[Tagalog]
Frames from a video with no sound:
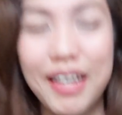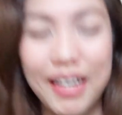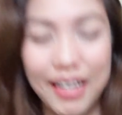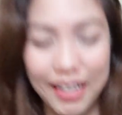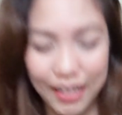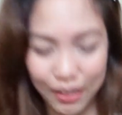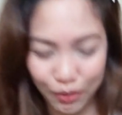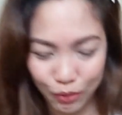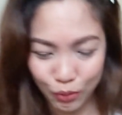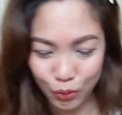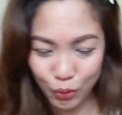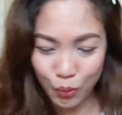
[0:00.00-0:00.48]

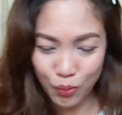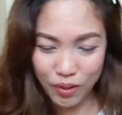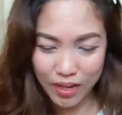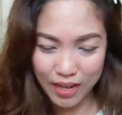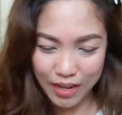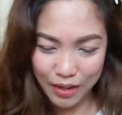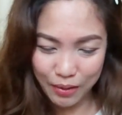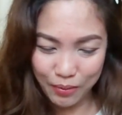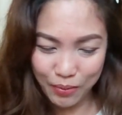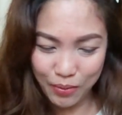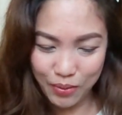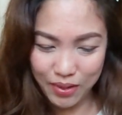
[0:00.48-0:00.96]
Natutuwa
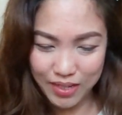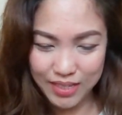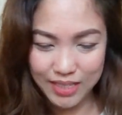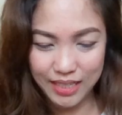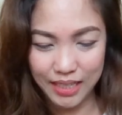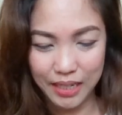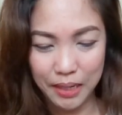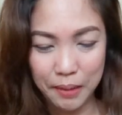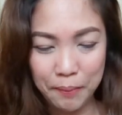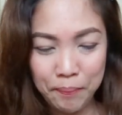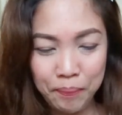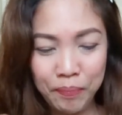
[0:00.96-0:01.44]
ako as
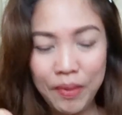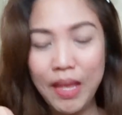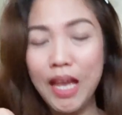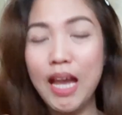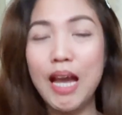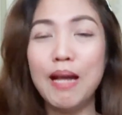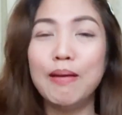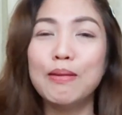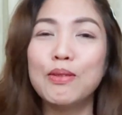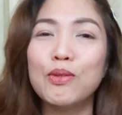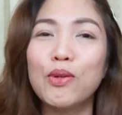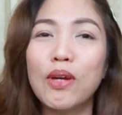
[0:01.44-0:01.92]
in.
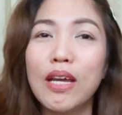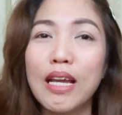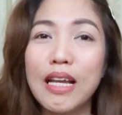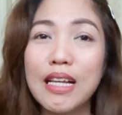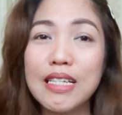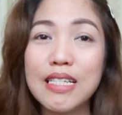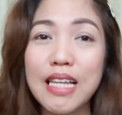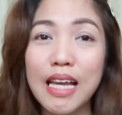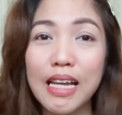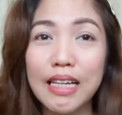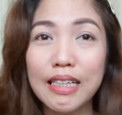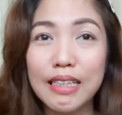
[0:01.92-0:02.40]
I'm so
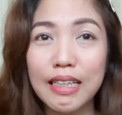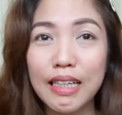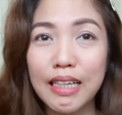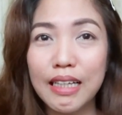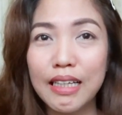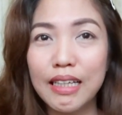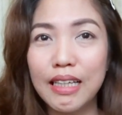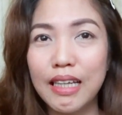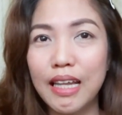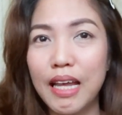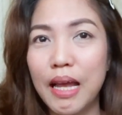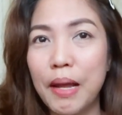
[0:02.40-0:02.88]

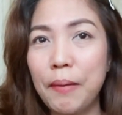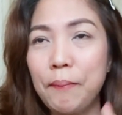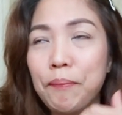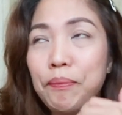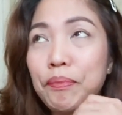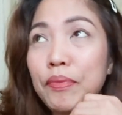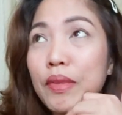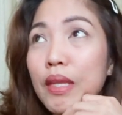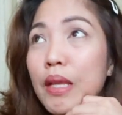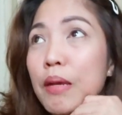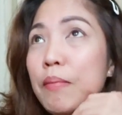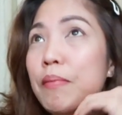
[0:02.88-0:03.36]
excited na
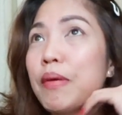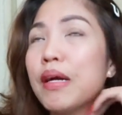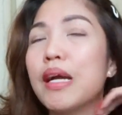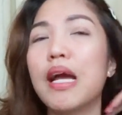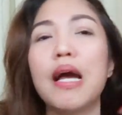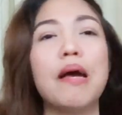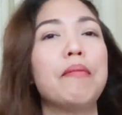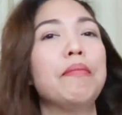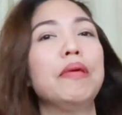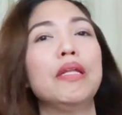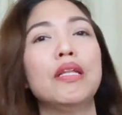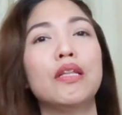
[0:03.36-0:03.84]

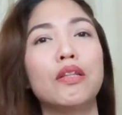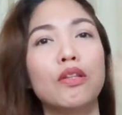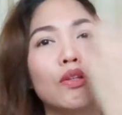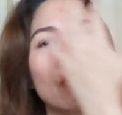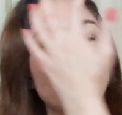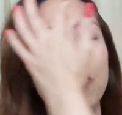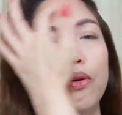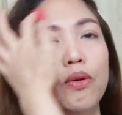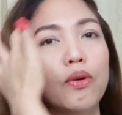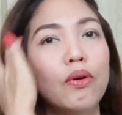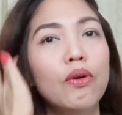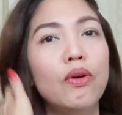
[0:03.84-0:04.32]
magamit
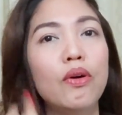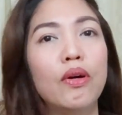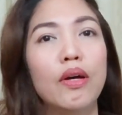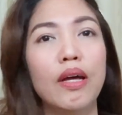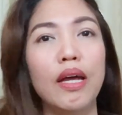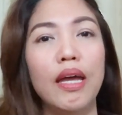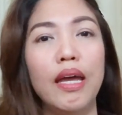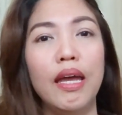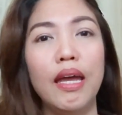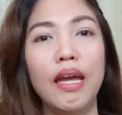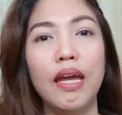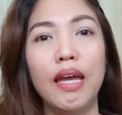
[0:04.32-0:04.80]
to.
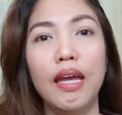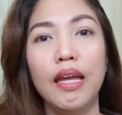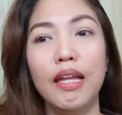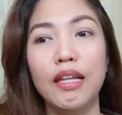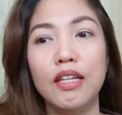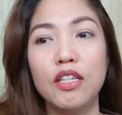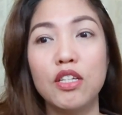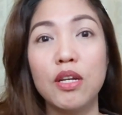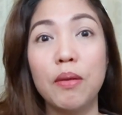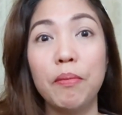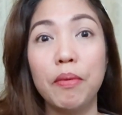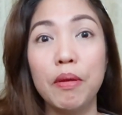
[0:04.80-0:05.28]
And,
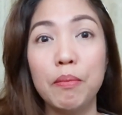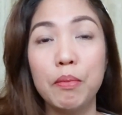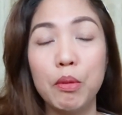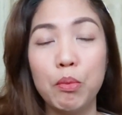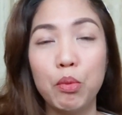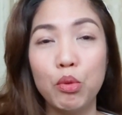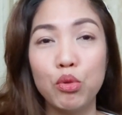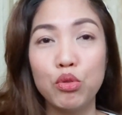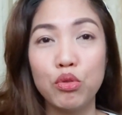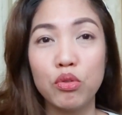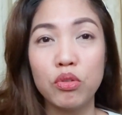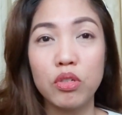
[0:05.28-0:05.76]
syempre,
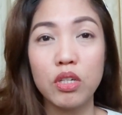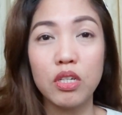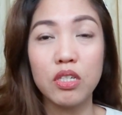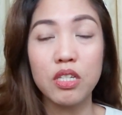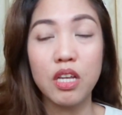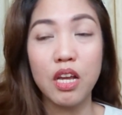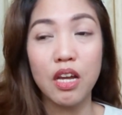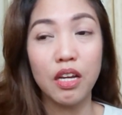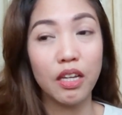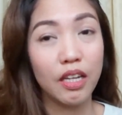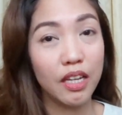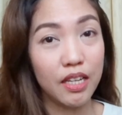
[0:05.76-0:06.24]
ipapost siya
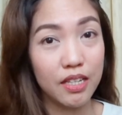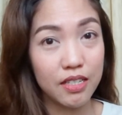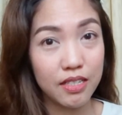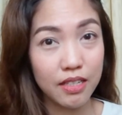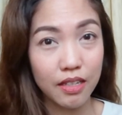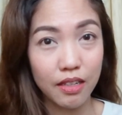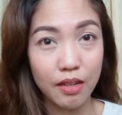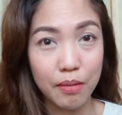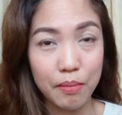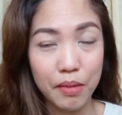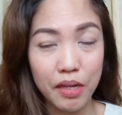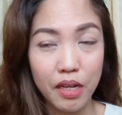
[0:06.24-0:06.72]
sa aking
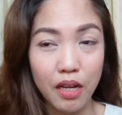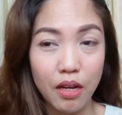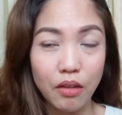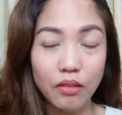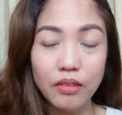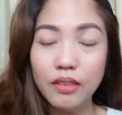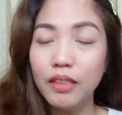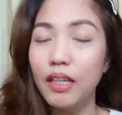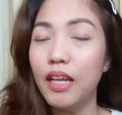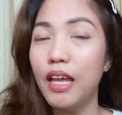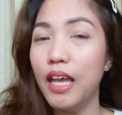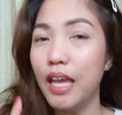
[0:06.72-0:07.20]
Instagram account.
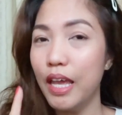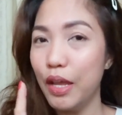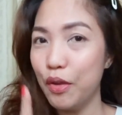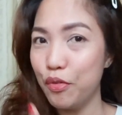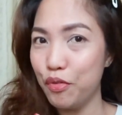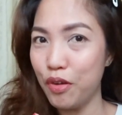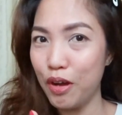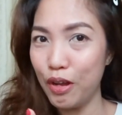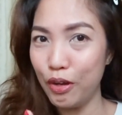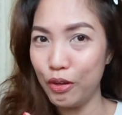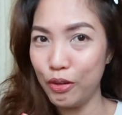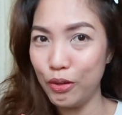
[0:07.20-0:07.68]

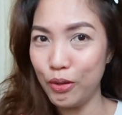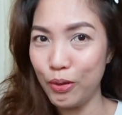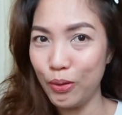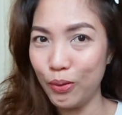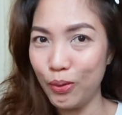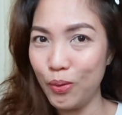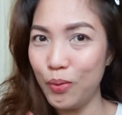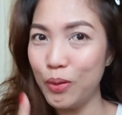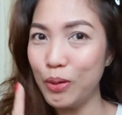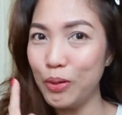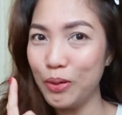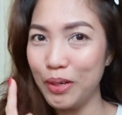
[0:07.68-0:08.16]
Follow niyo
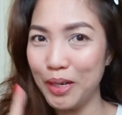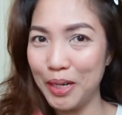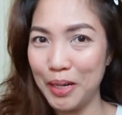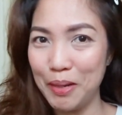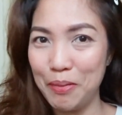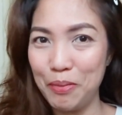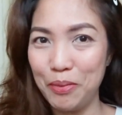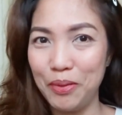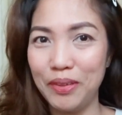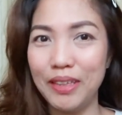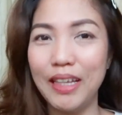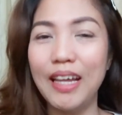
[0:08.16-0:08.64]
ako. Huwag niyo
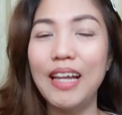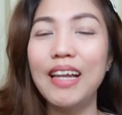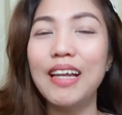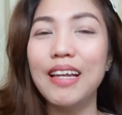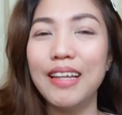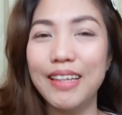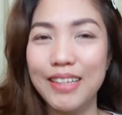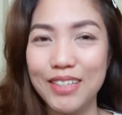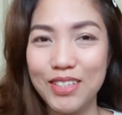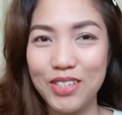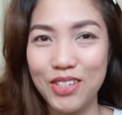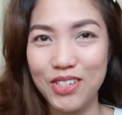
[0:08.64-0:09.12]
kalimutan.
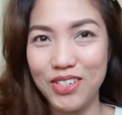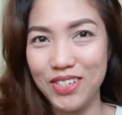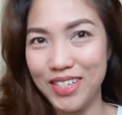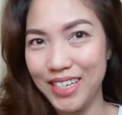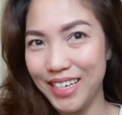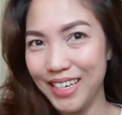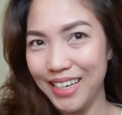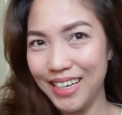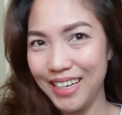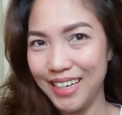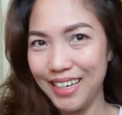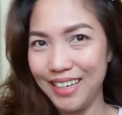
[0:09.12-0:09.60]
Isa
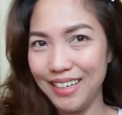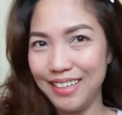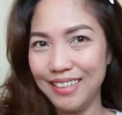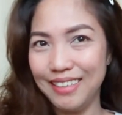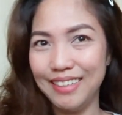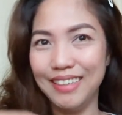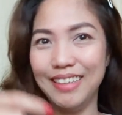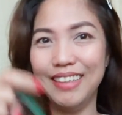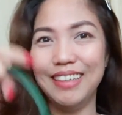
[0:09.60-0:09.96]
Jean.